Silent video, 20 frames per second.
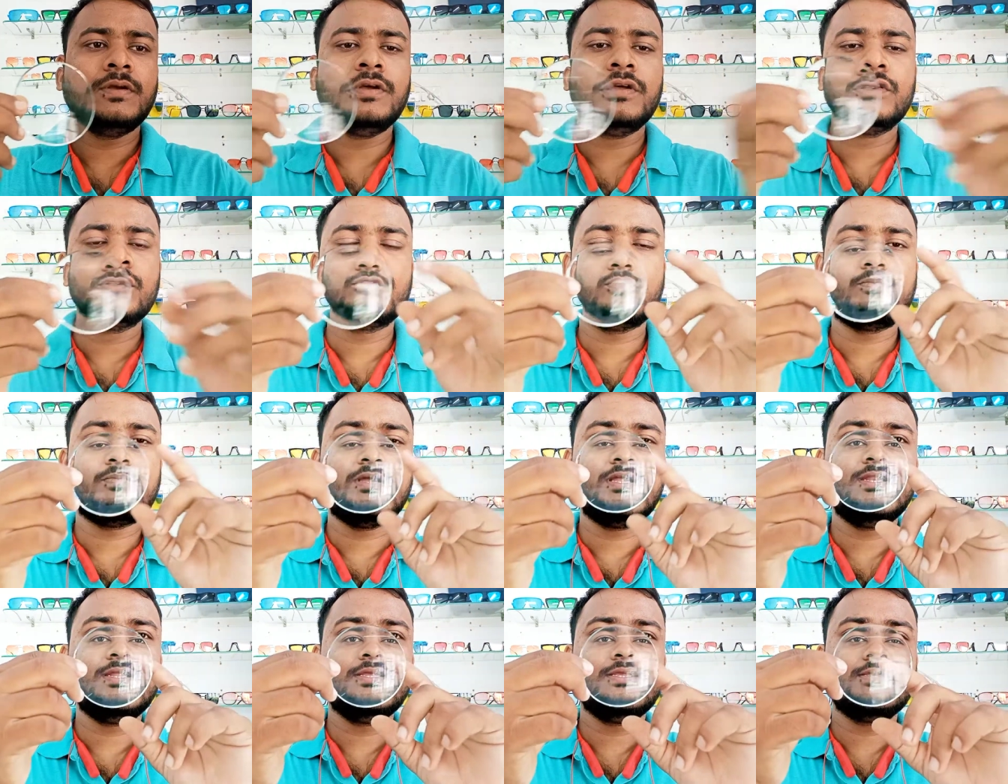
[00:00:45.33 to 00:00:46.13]
तो
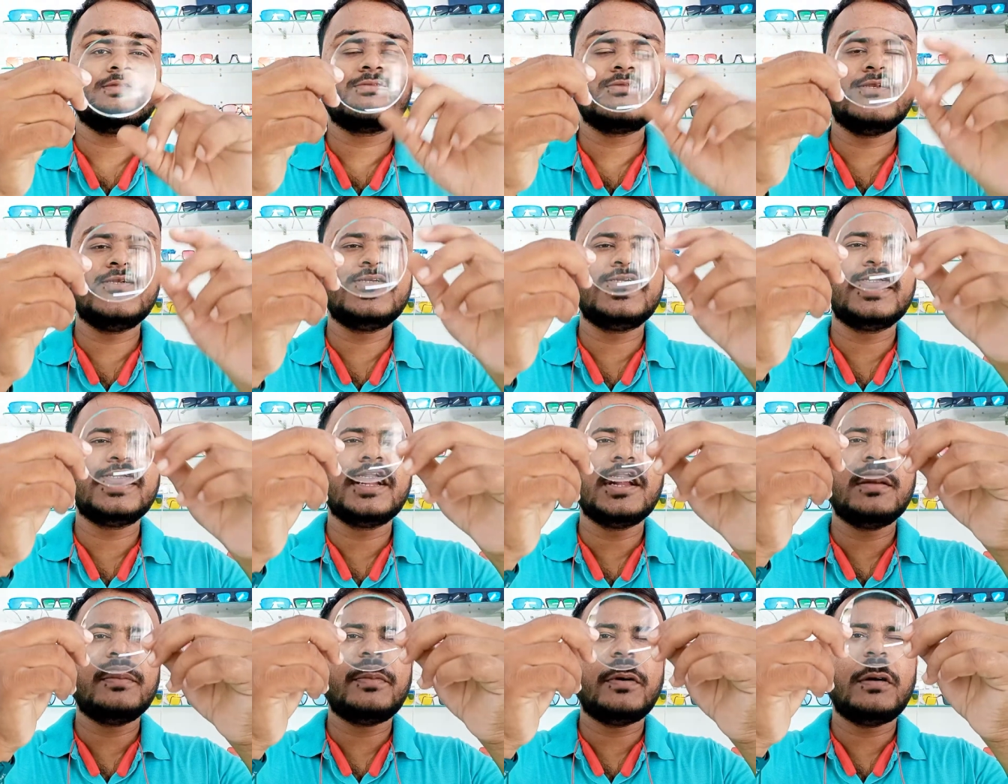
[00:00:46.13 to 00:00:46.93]
पहले ये
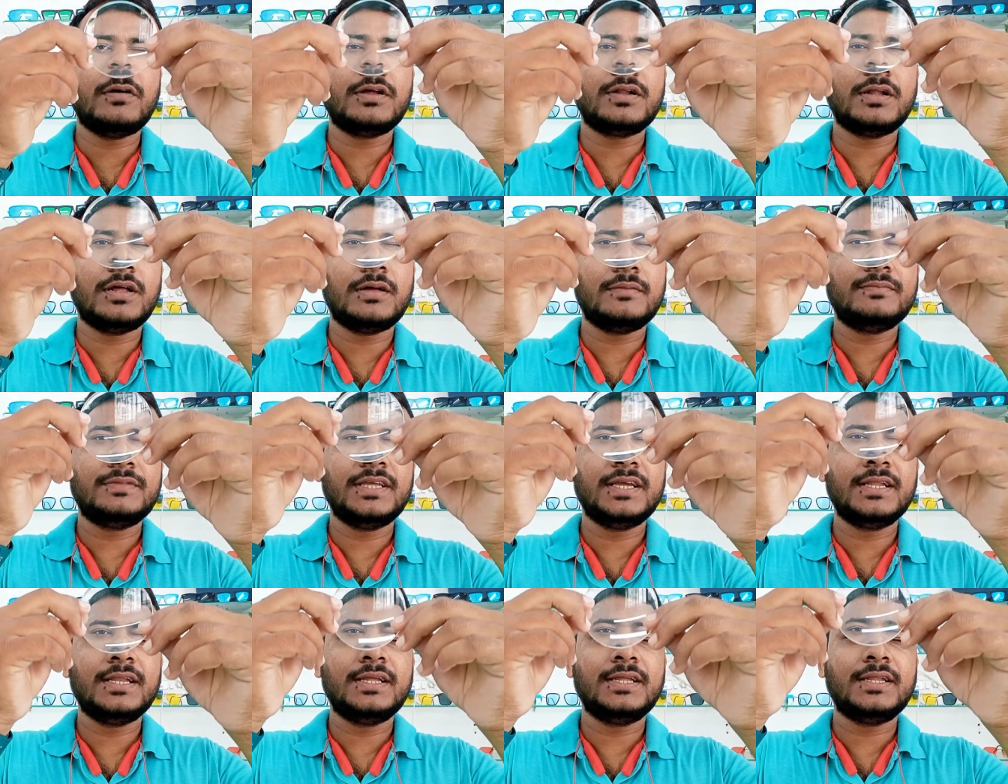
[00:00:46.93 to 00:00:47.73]
सिलेंड्रिकल पावर आप
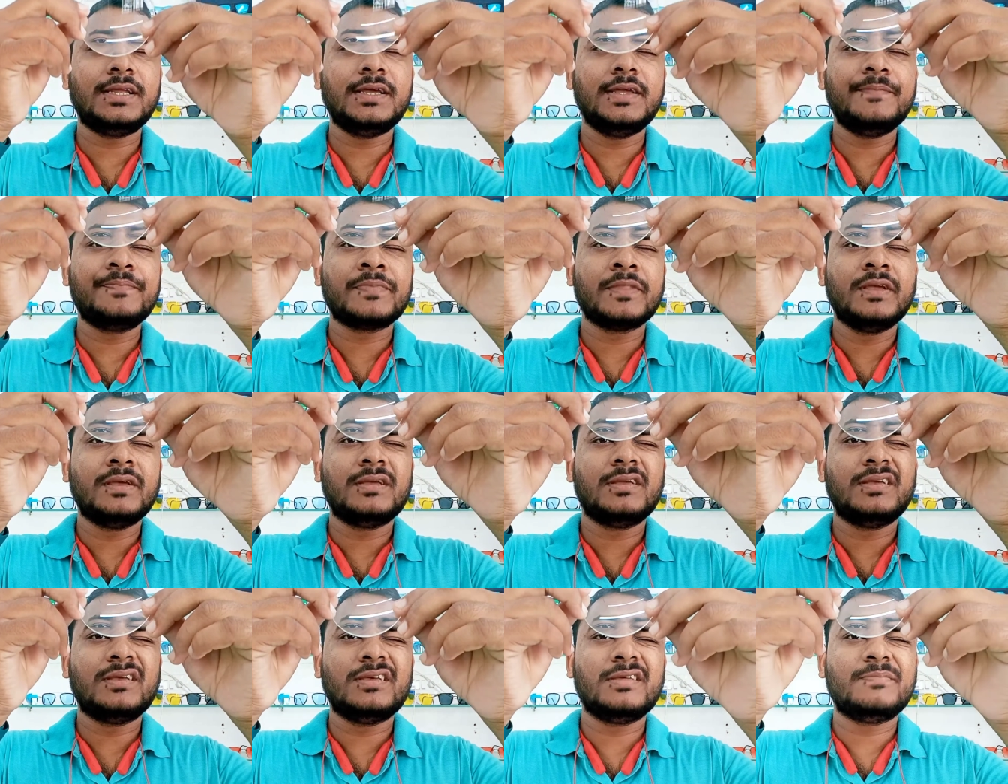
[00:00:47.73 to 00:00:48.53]
देख लेना
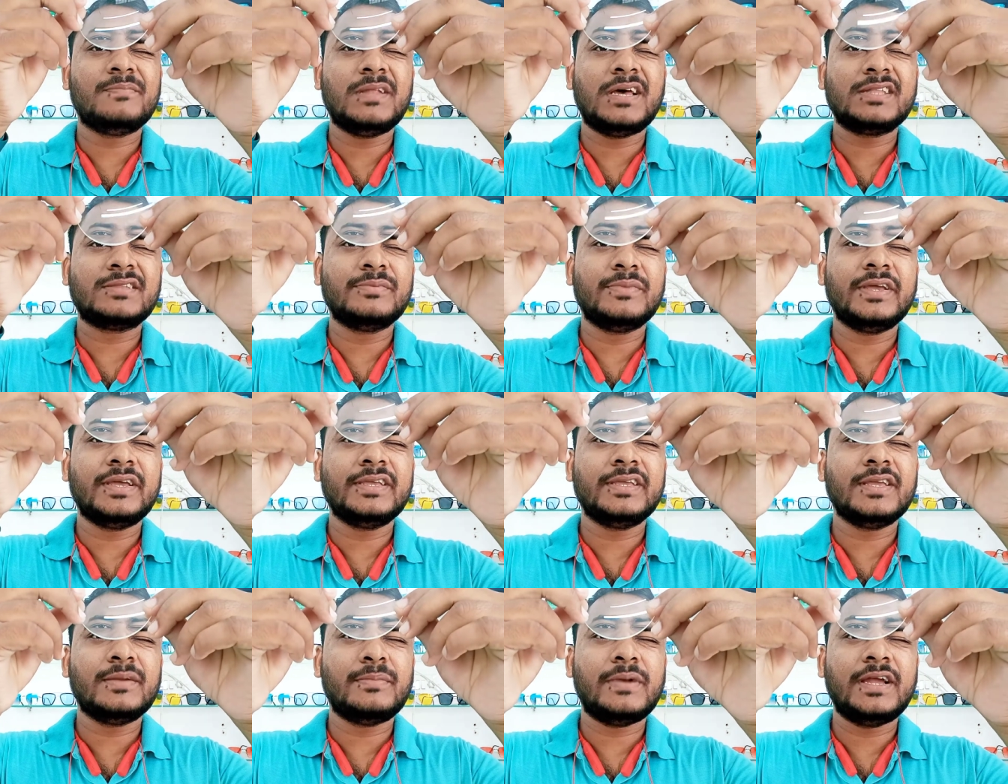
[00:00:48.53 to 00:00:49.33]
है प्लस में
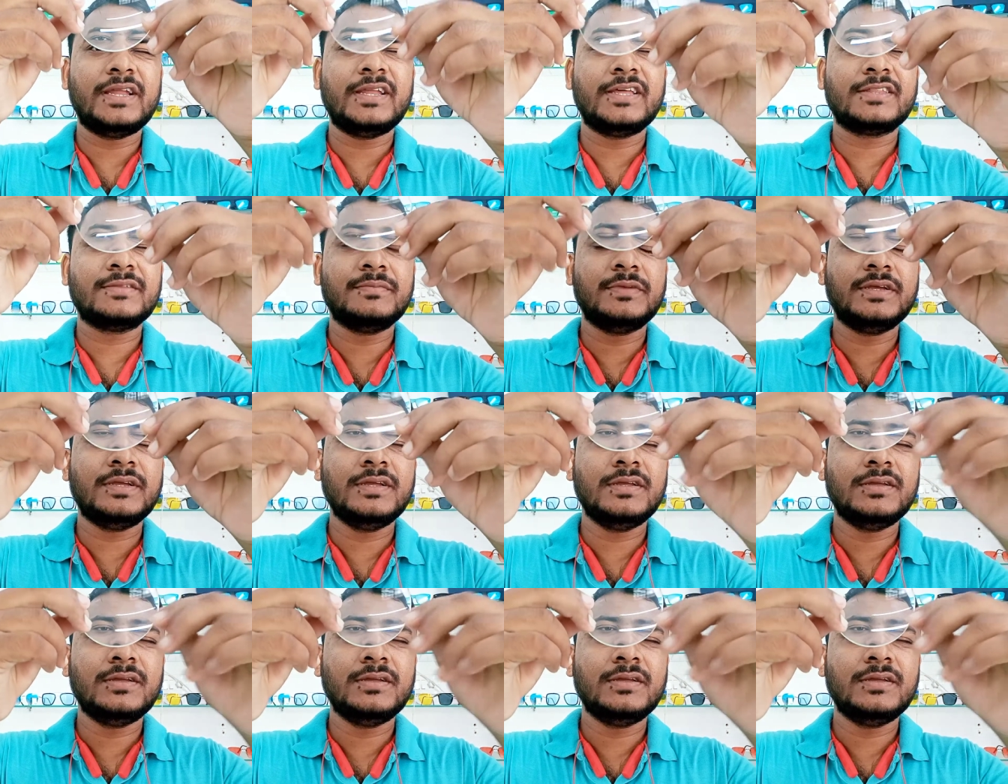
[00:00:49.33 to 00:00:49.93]
है या माइनस में है